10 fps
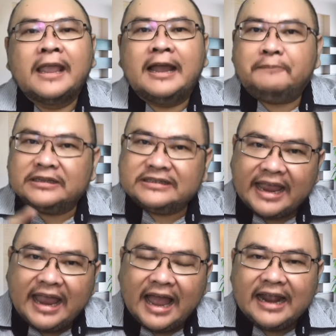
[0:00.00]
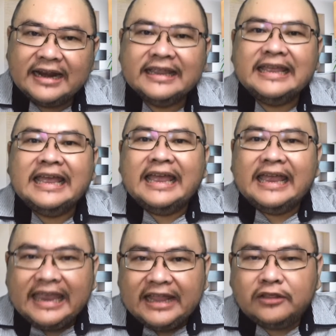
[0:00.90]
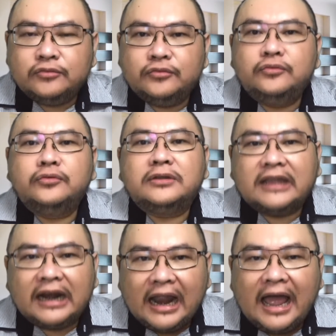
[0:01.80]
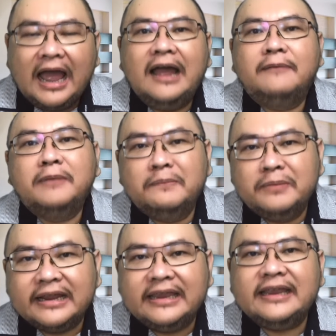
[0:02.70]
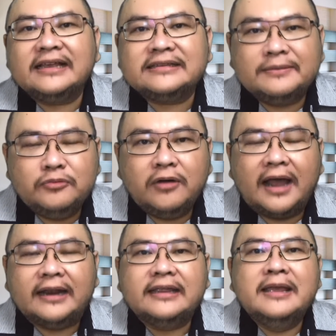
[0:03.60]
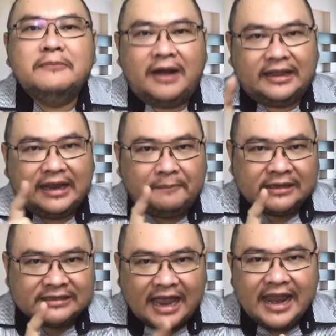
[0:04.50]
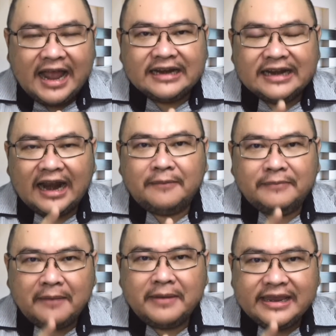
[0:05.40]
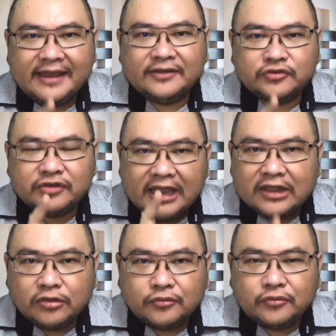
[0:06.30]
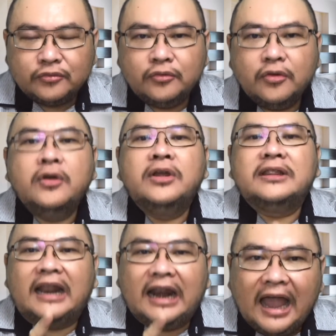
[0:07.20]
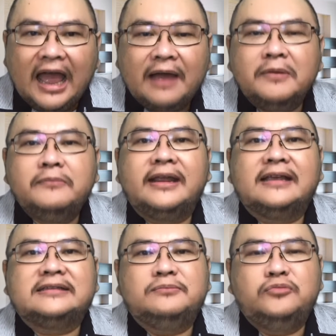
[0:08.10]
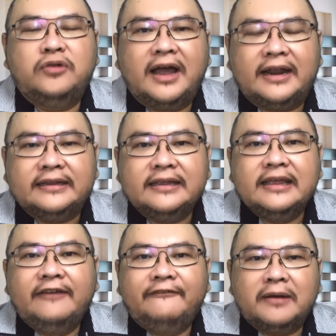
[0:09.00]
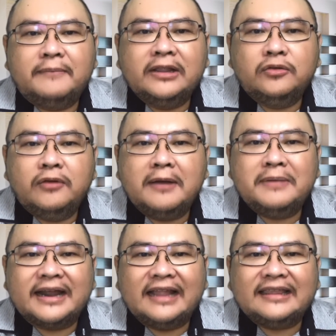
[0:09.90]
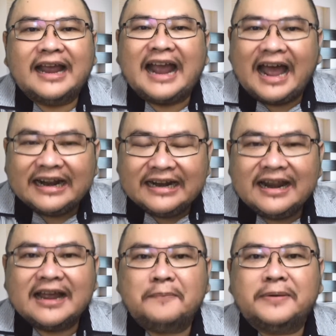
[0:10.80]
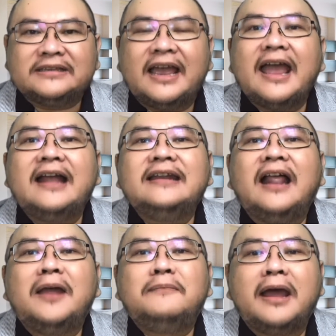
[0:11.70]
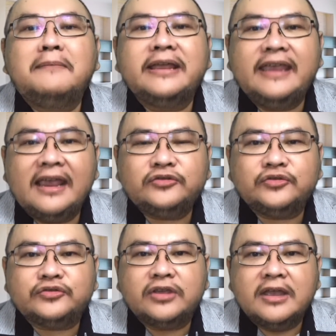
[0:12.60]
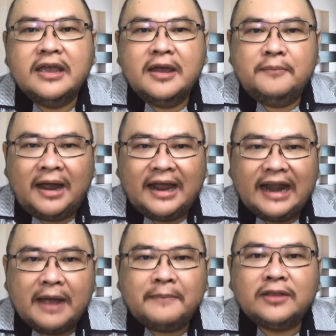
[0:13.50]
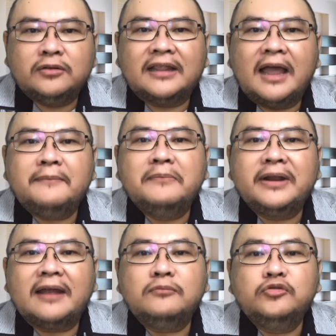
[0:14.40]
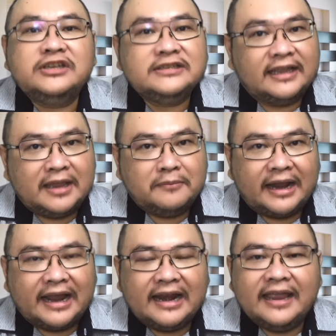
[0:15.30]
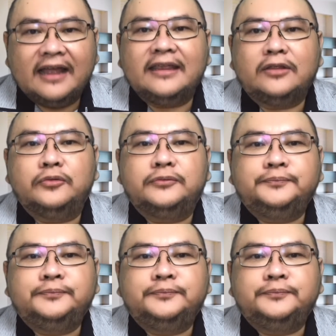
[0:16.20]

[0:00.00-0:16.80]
Kepercayaan itu telah memberi kesembuhan. Berarti kepercayaan dalam nama Yesus itu telah memberi kesembuhan. Firman Tuhan berkata, "Karena kepercayaan dalam nama Yesus, maka nama itu telah memberikan mukjizat yang mereka lihat itu."